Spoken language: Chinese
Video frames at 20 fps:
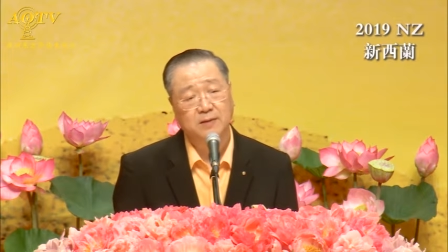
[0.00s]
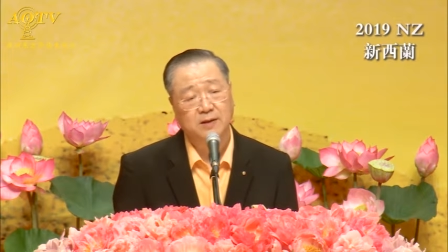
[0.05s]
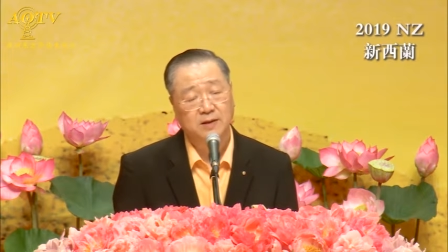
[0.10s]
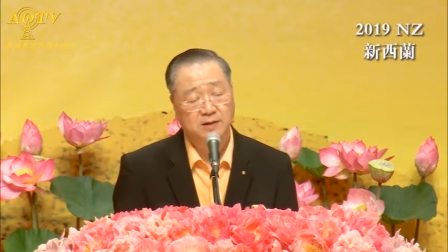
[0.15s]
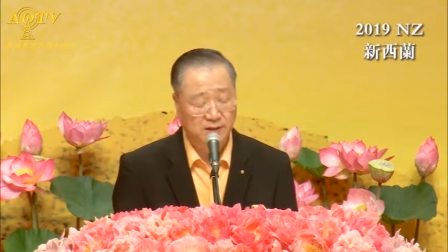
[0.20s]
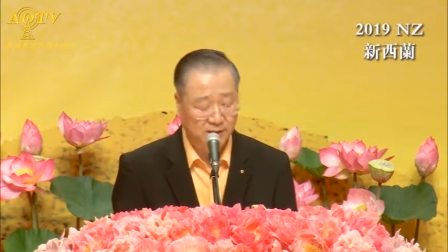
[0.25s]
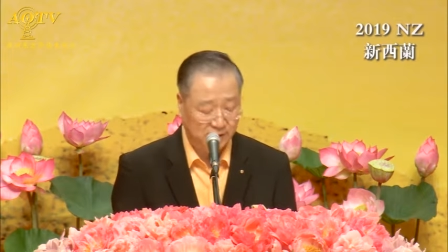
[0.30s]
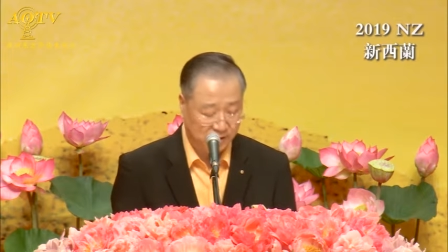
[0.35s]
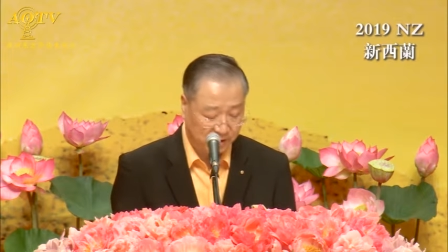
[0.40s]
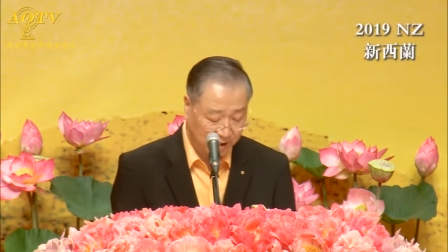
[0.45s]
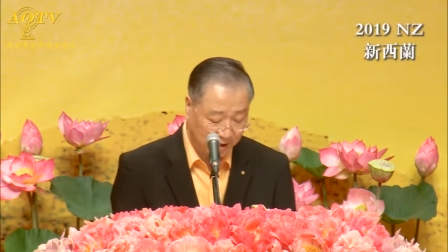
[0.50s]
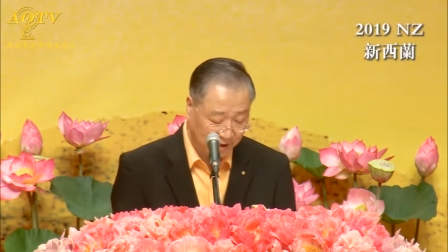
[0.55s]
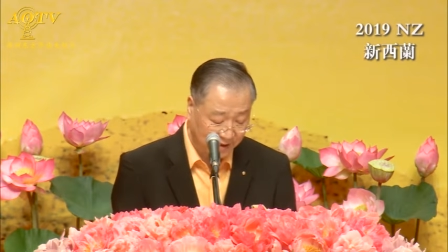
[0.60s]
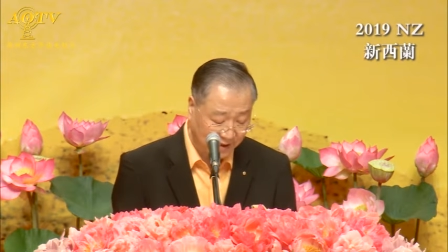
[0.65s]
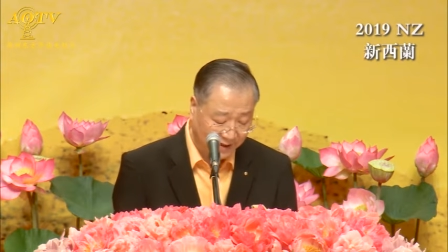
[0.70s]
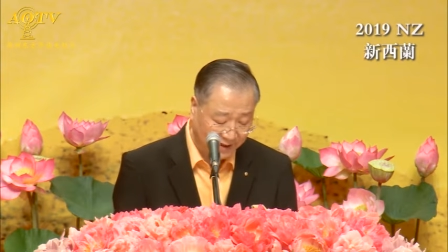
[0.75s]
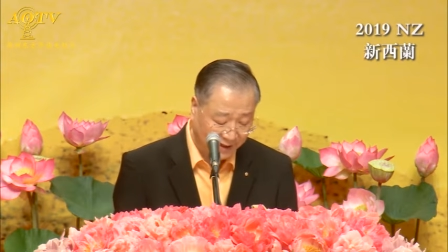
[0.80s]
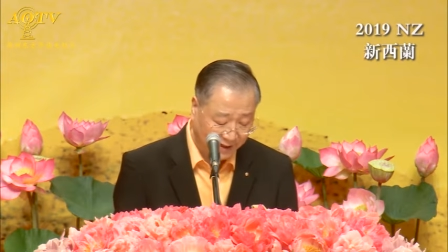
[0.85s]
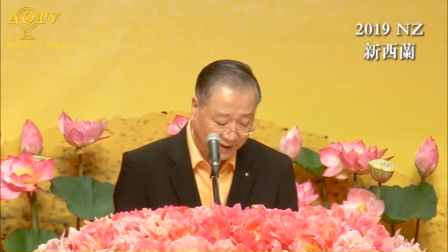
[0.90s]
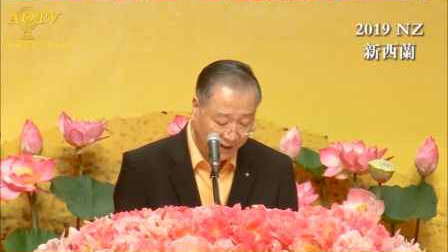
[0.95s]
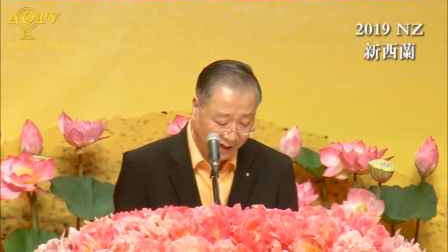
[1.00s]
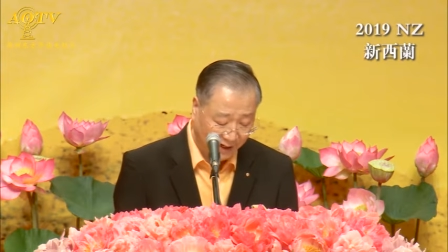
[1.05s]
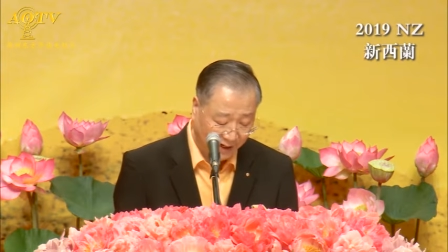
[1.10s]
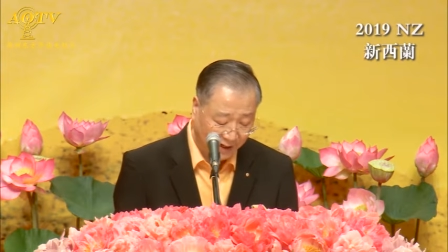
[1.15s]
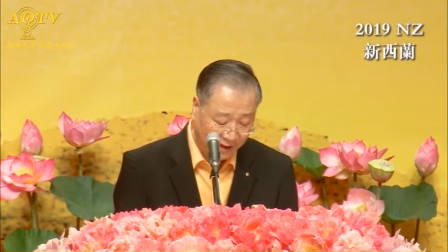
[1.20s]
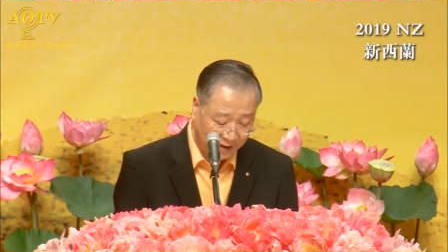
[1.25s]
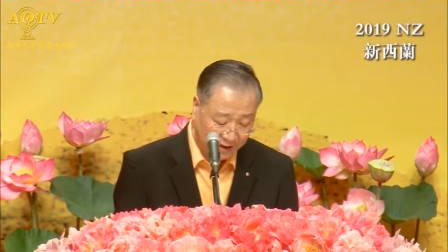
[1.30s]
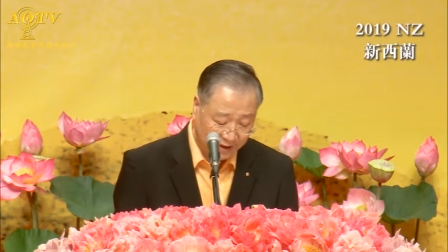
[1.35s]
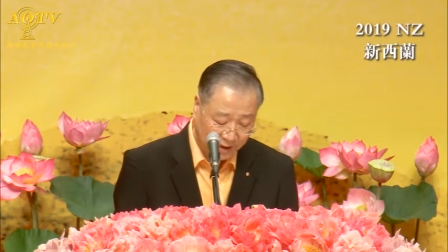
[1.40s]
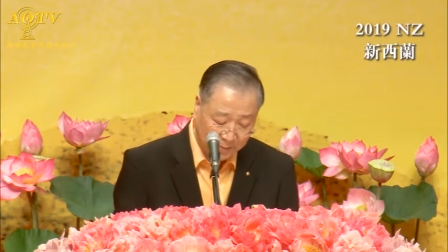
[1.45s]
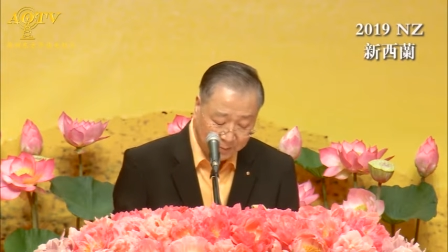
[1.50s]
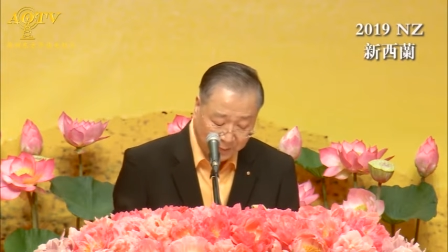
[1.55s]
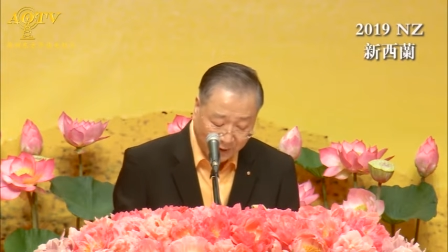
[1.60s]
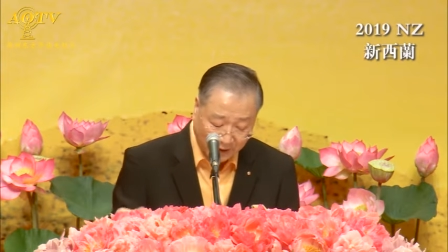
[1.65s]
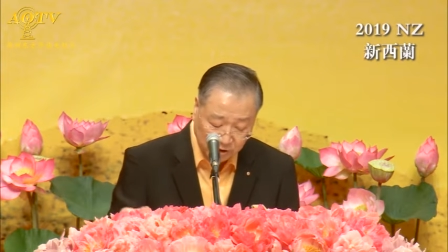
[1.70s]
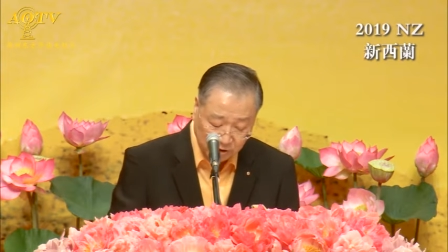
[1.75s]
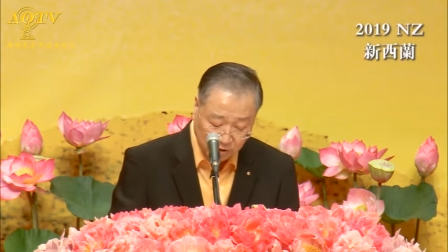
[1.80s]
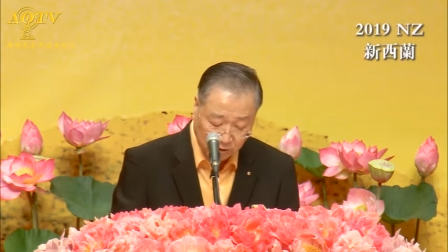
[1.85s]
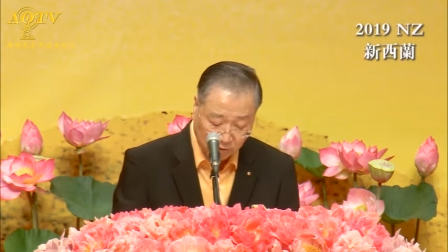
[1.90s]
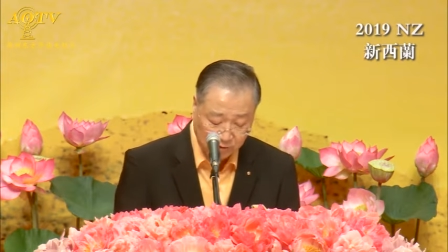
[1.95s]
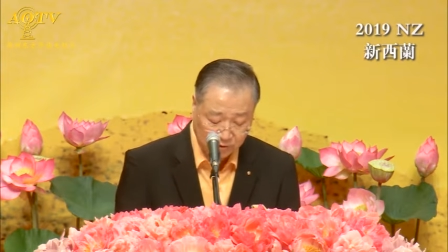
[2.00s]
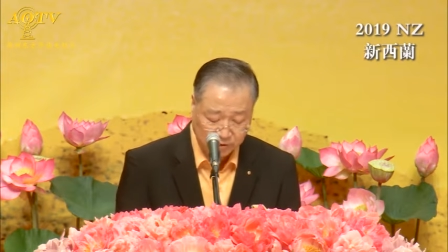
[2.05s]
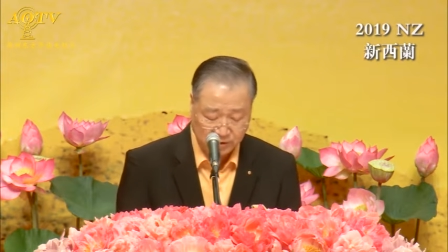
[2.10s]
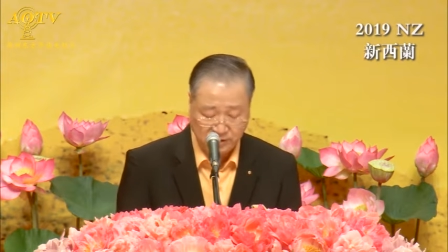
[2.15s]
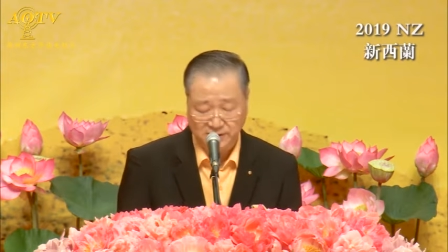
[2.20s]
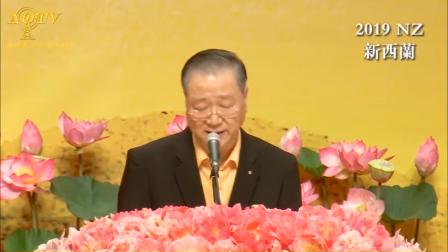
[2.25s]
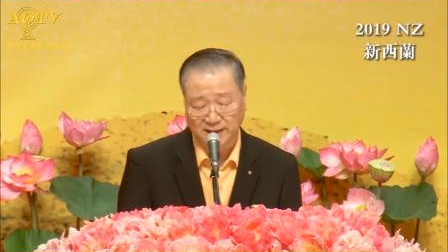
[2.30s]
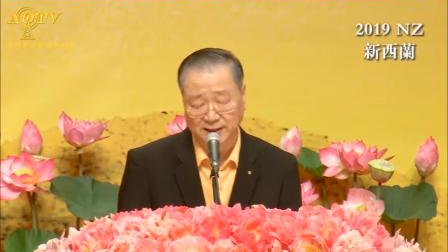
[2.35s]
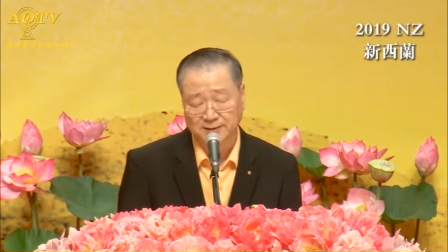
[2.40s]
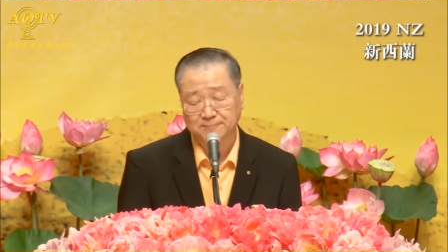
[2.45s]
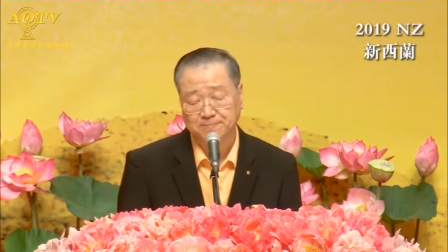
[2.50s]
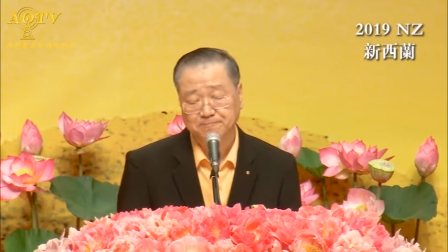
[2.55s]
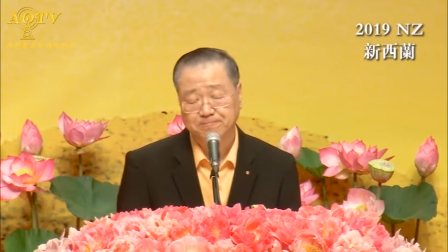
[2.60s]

这个青年人呢，也把手指呢